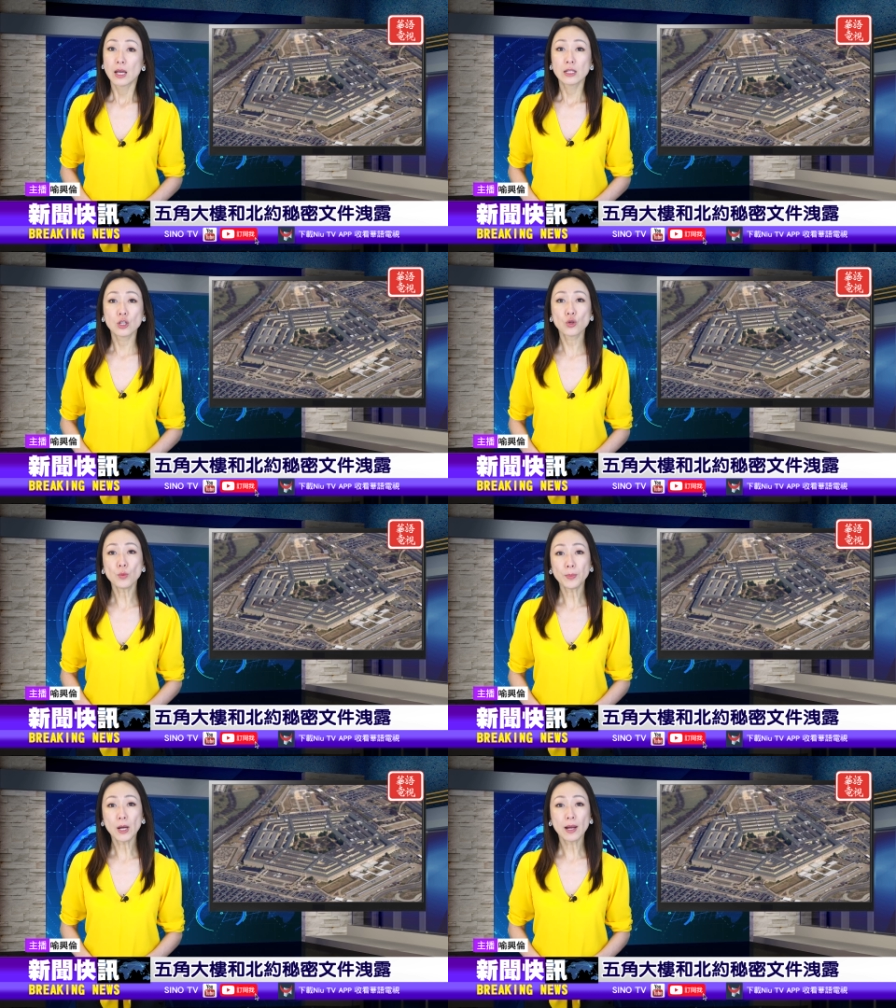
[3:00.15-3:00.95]
其
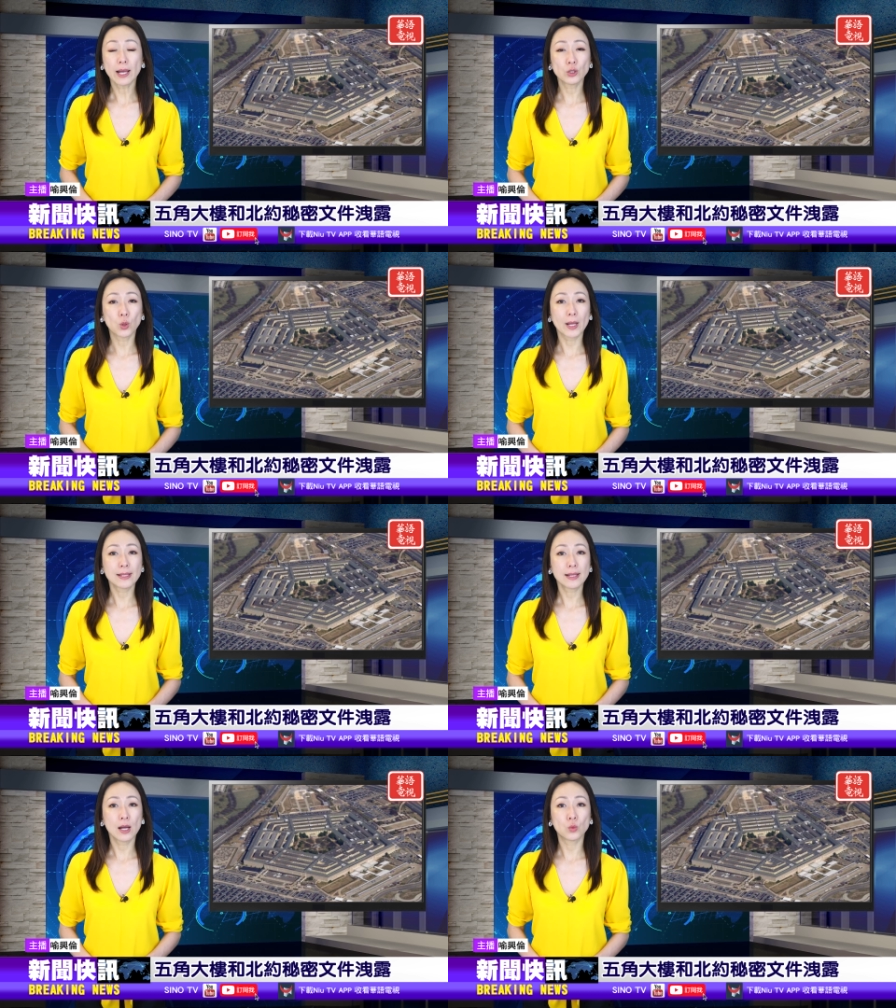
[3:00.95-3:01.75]
中包含有关
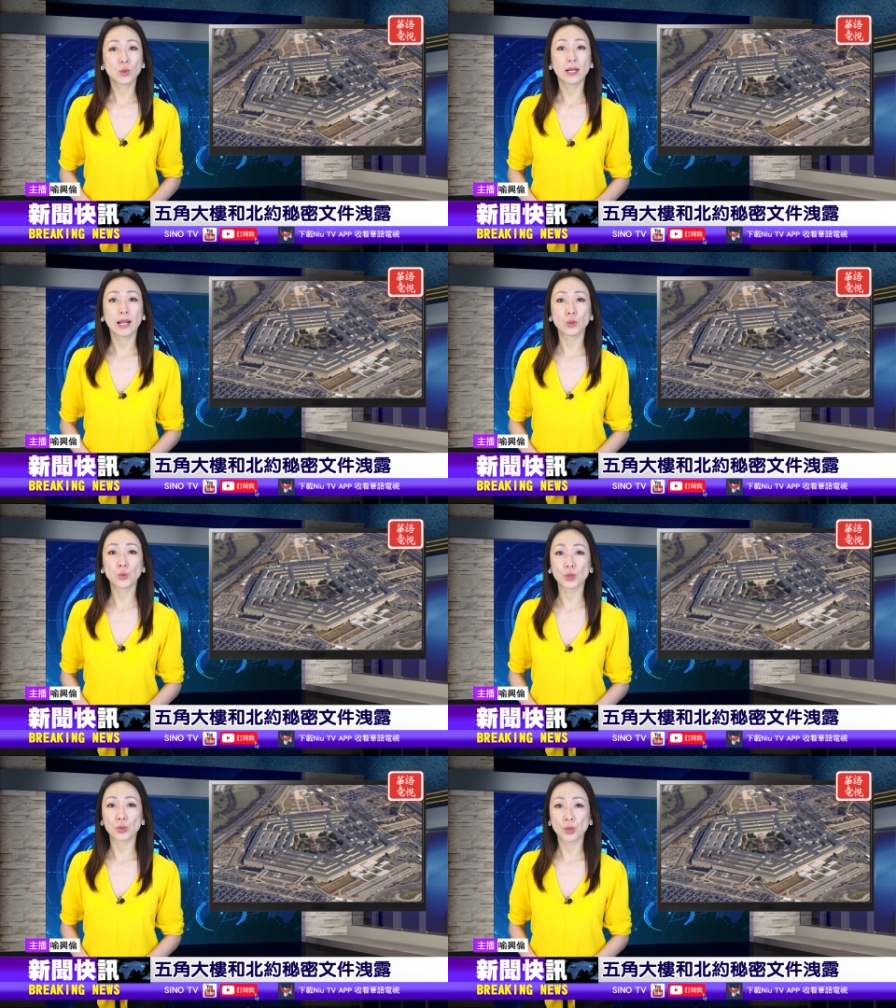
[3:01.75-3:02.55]
向乌克兰
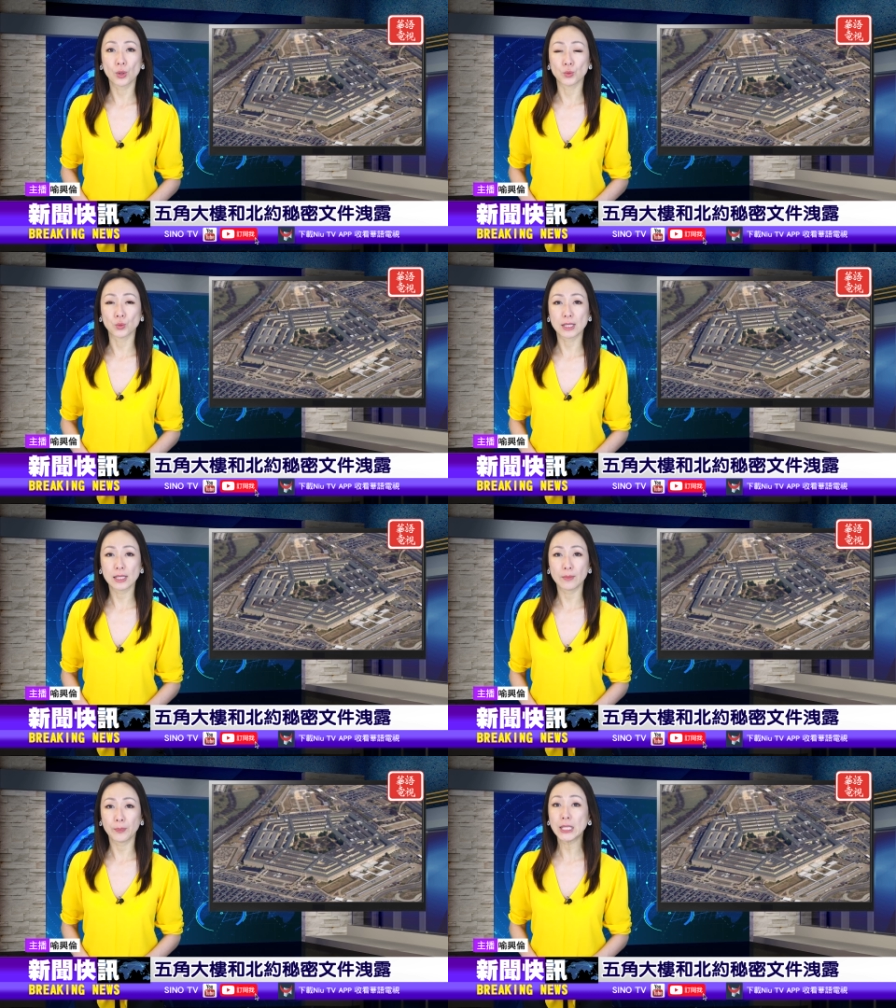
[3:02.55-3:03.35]
运送武
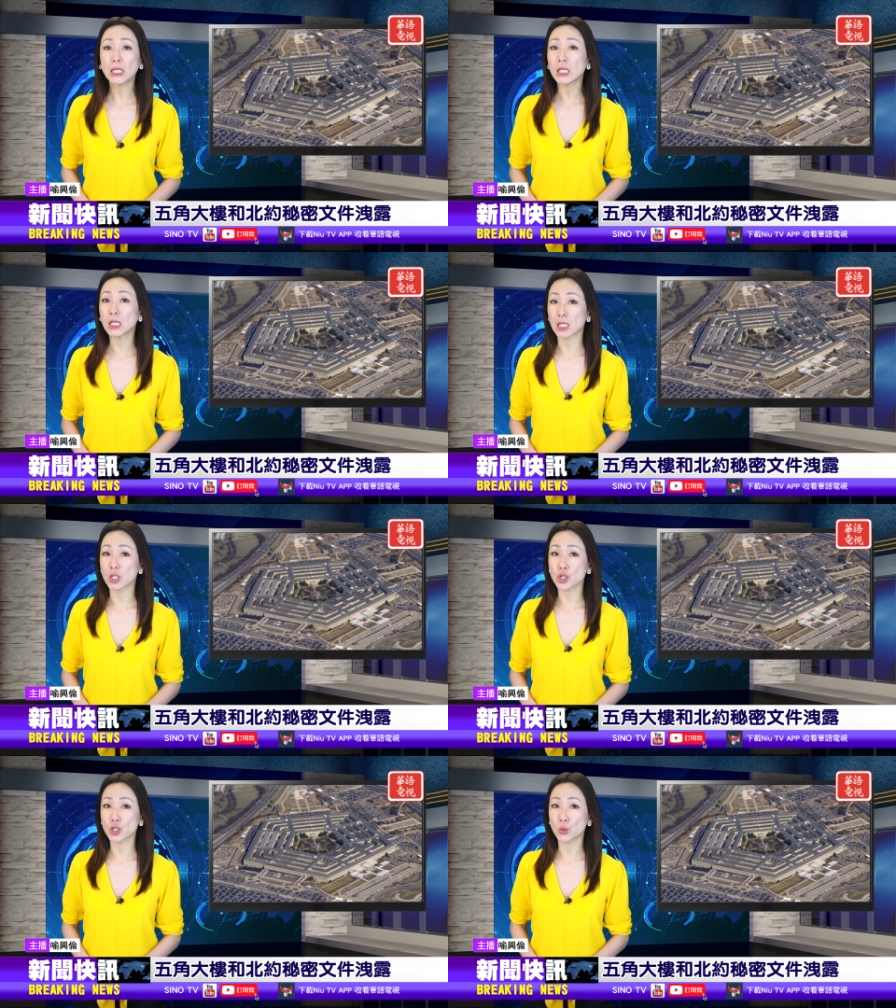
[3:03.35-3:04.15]
器、兵力和
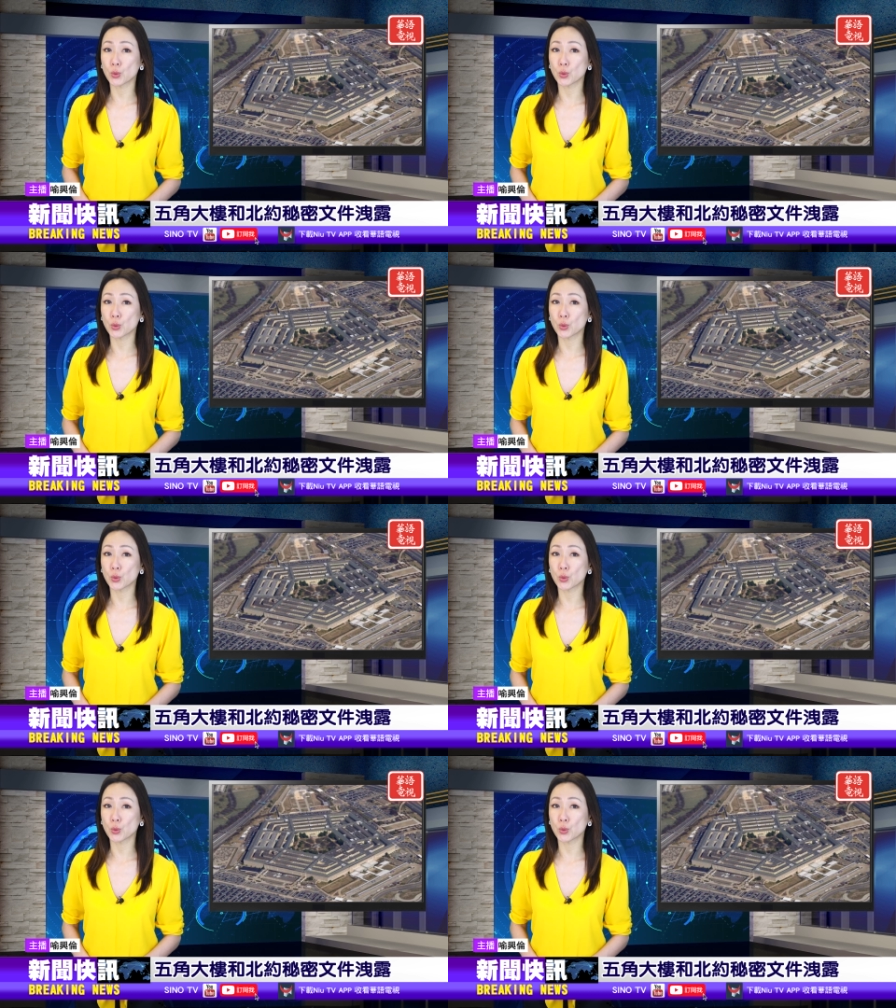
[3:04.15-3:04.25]
支出